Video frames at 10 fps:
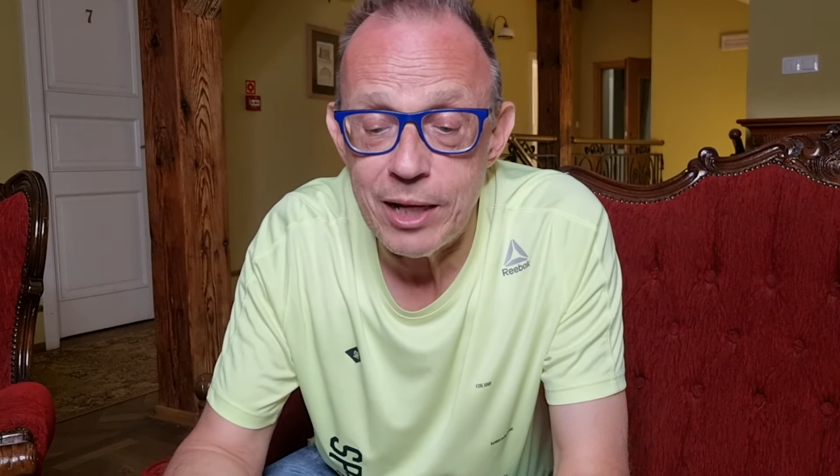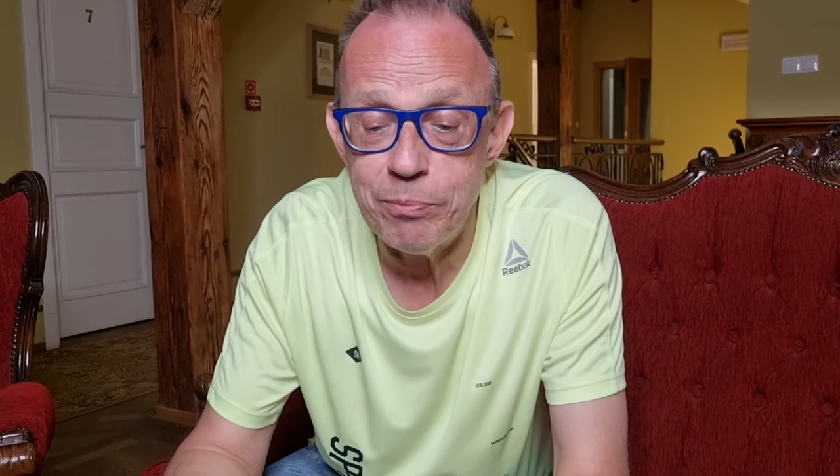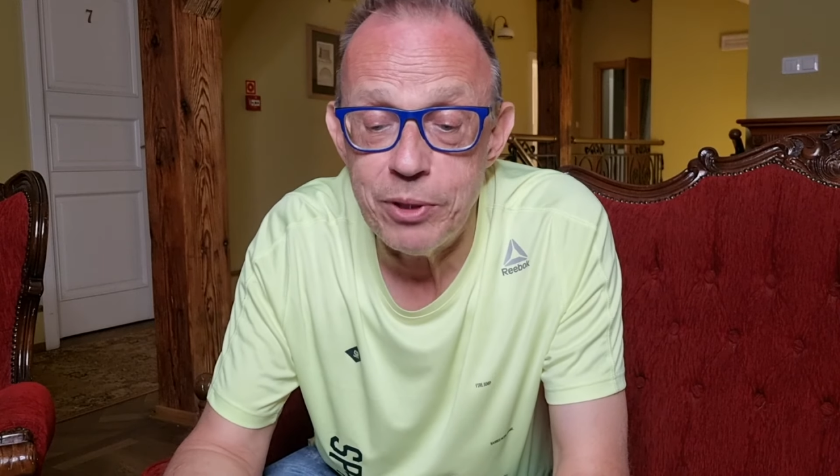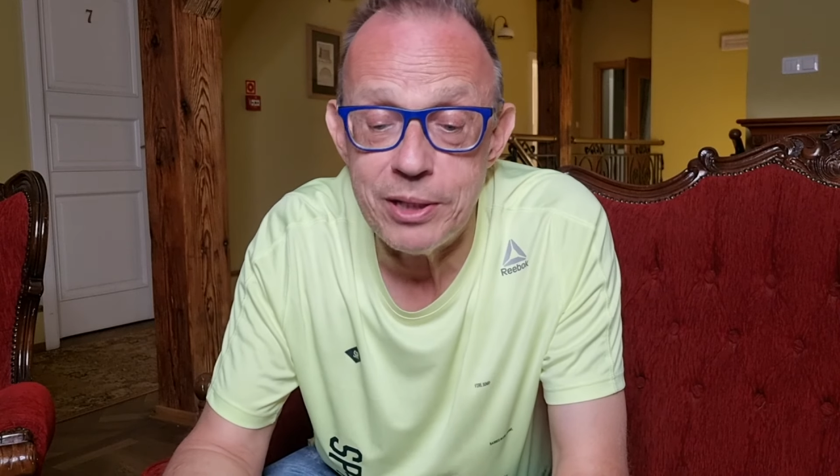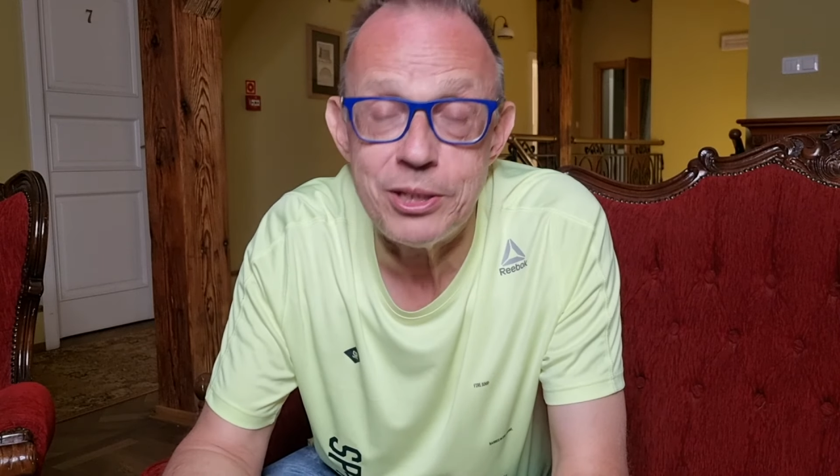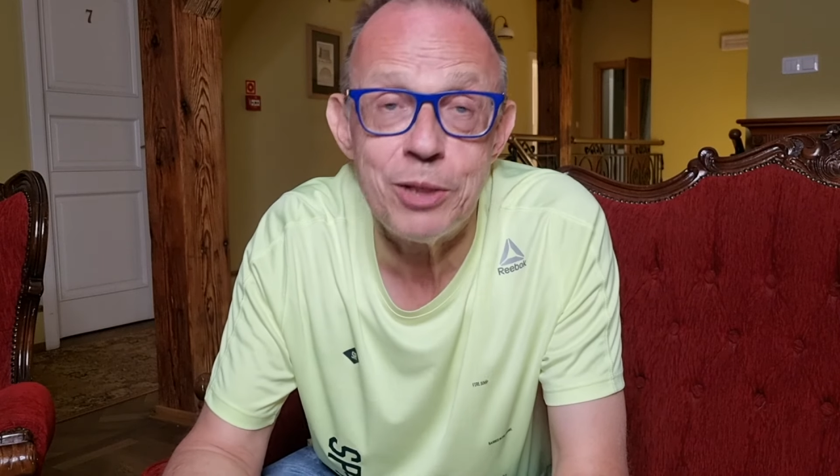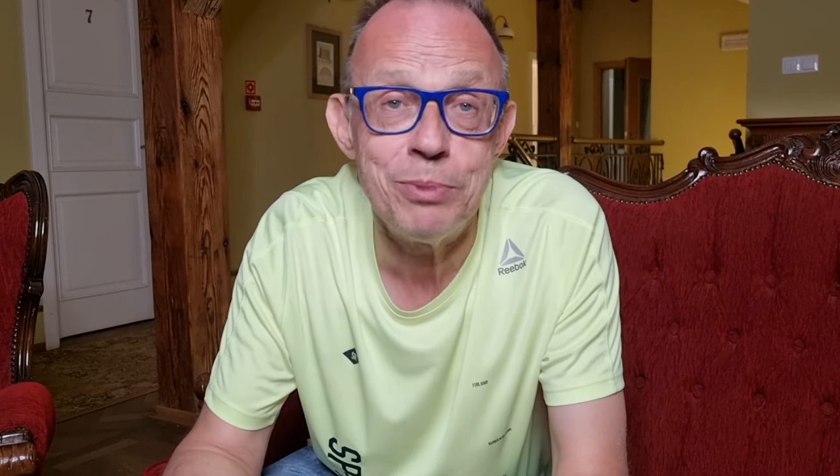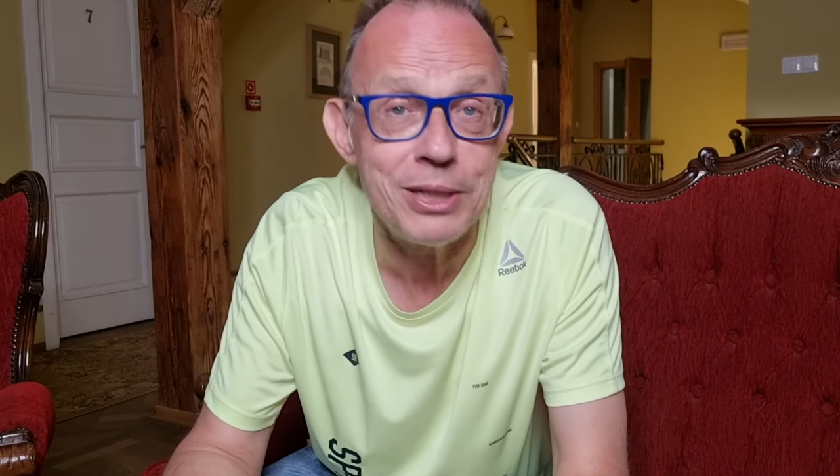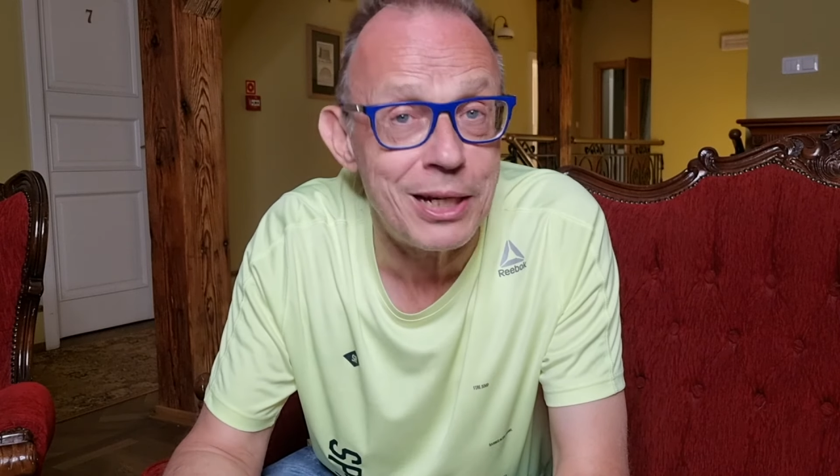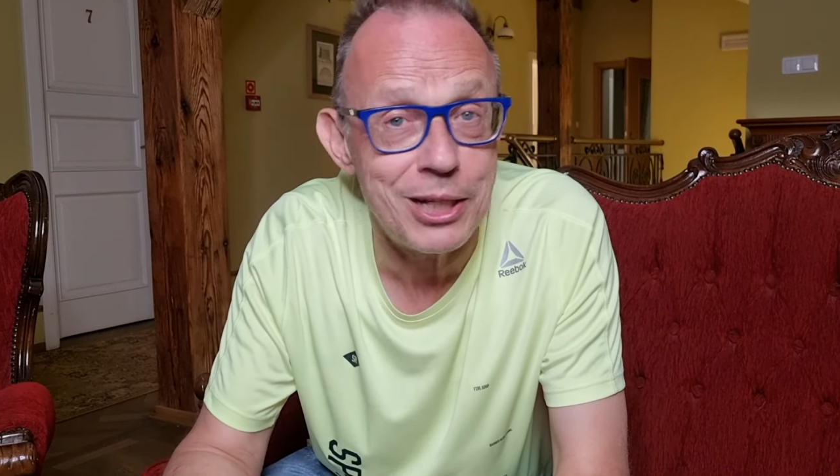bo jesteśmy
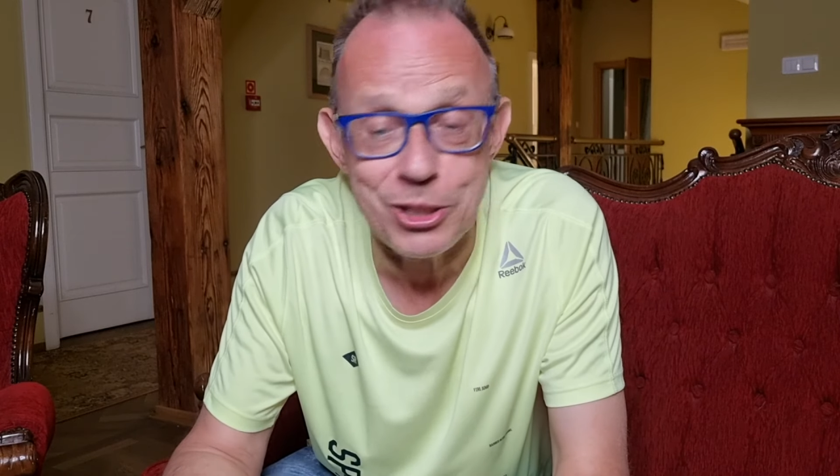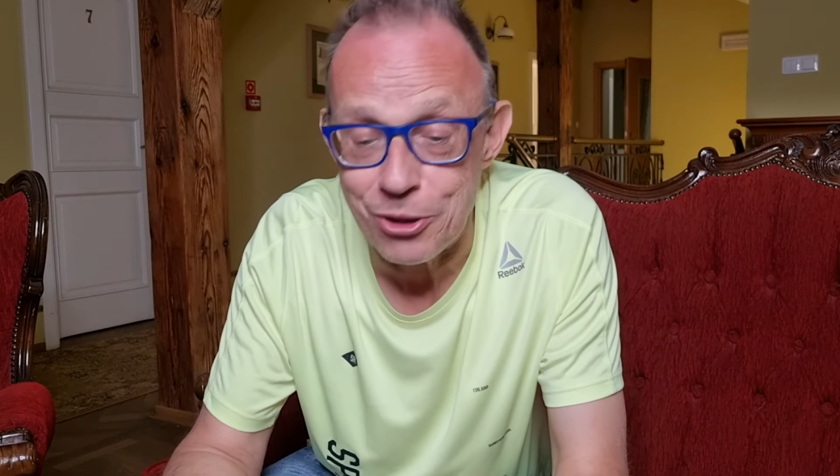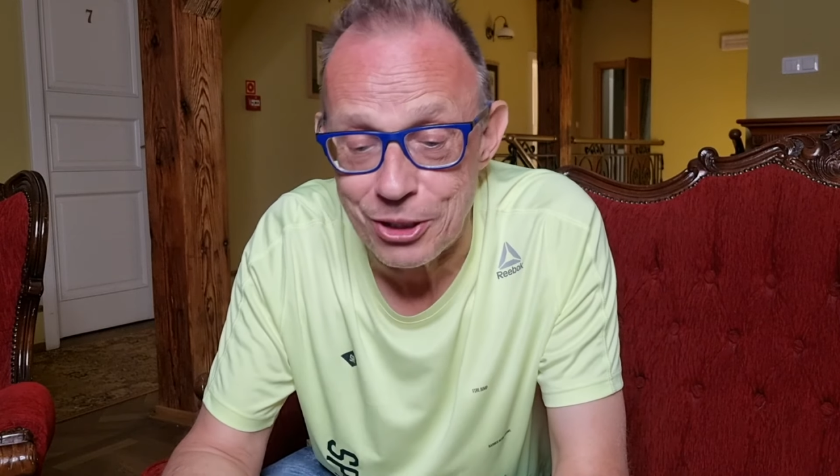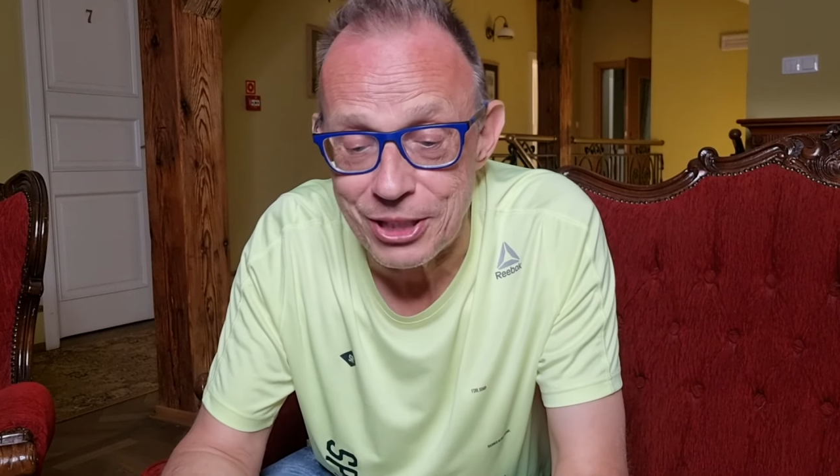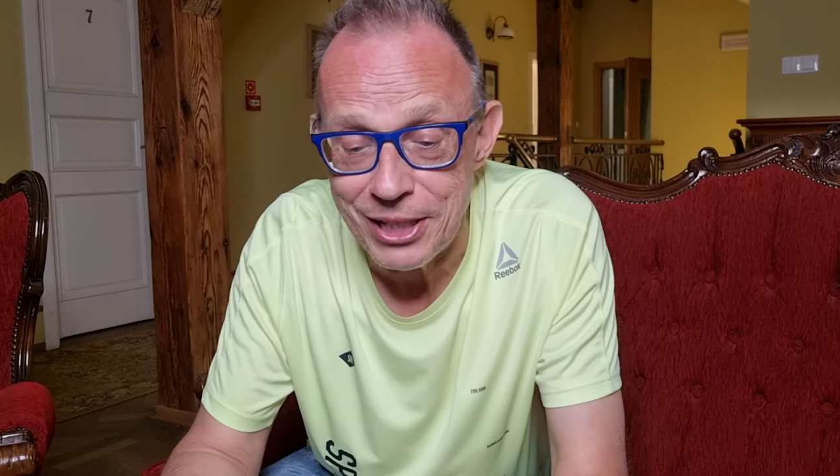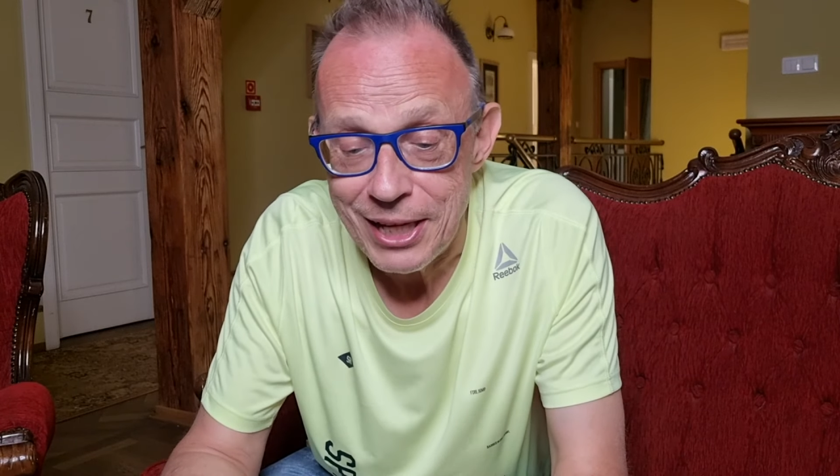takie czorty,